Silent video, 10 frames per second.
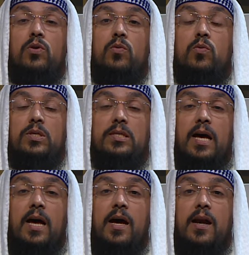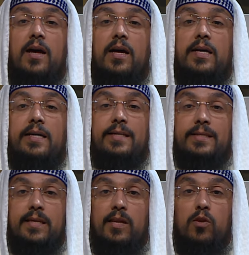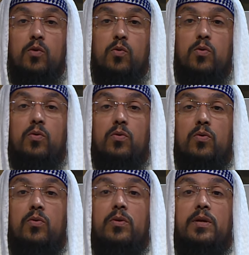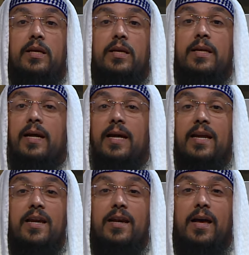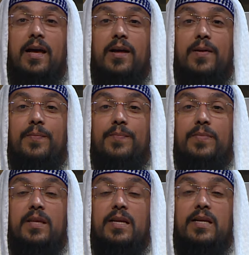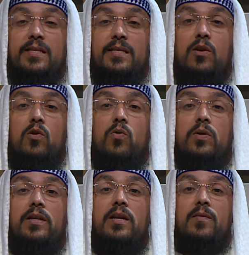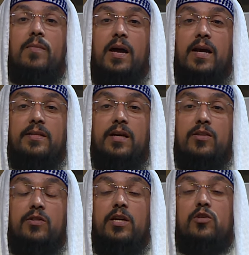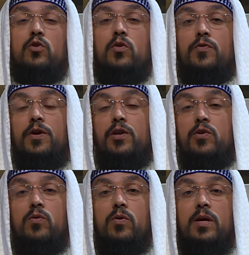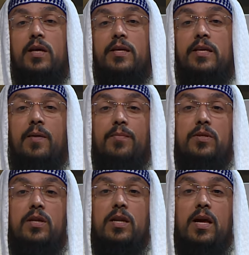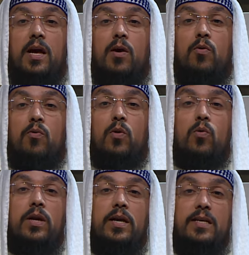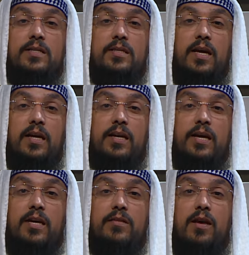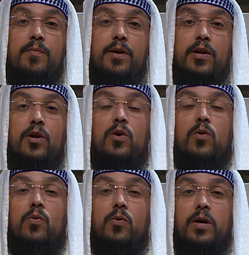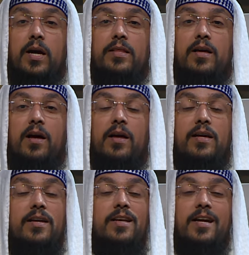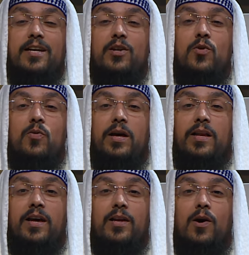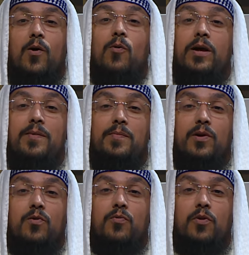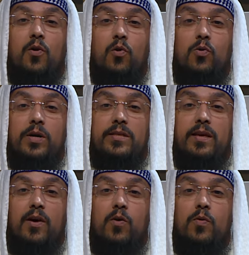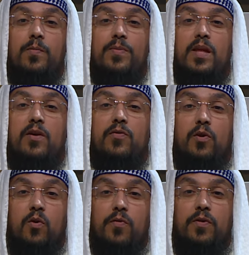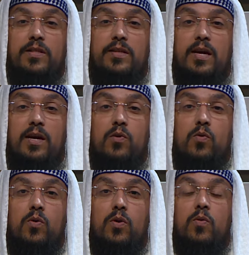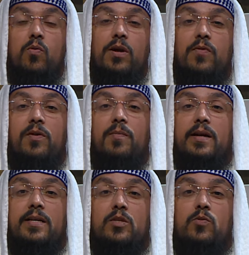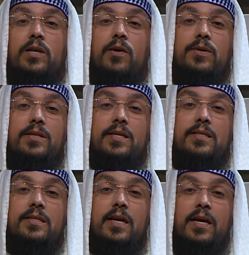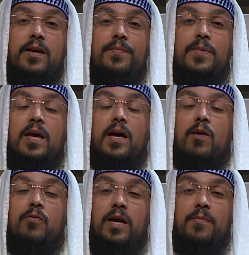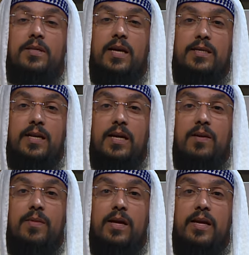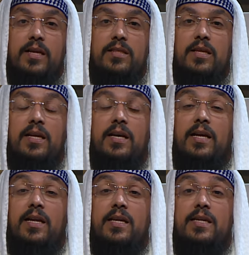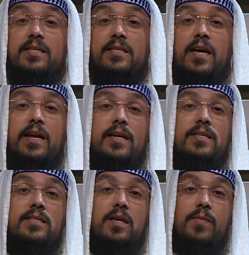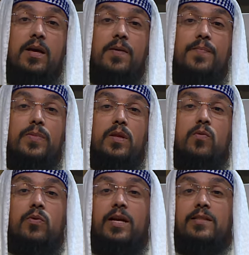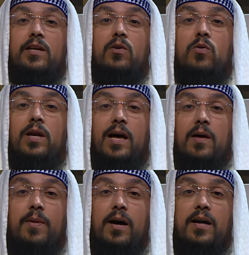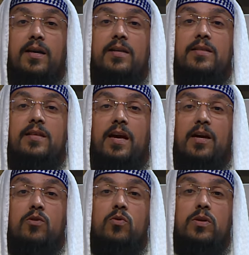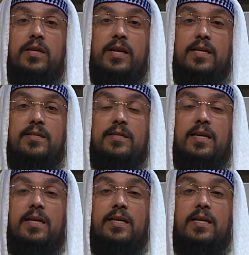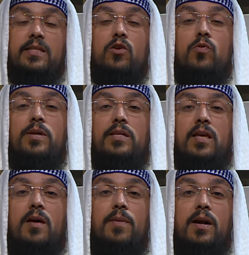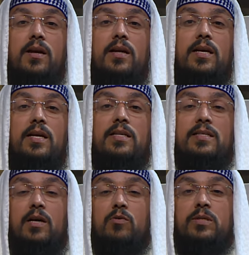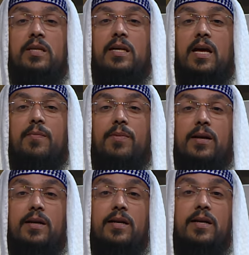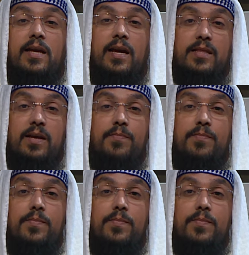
والسحرة يصلوا لغير الله يصلوا للمرادة انت تشوف انه يعبد الله ويقول لك هذا الساحر يعتمر وكذا لكن هو لا لا هو لما يكون في الخلوة تاعو في الغرفة ديالو ولا في المركز وين يدير السحر راهو يعبد هذاك المارد اللي يسترق السمع ويعطي له الاخبار نتاع هذوك الناس يعطي له 100 خبر 99 خبر كاذب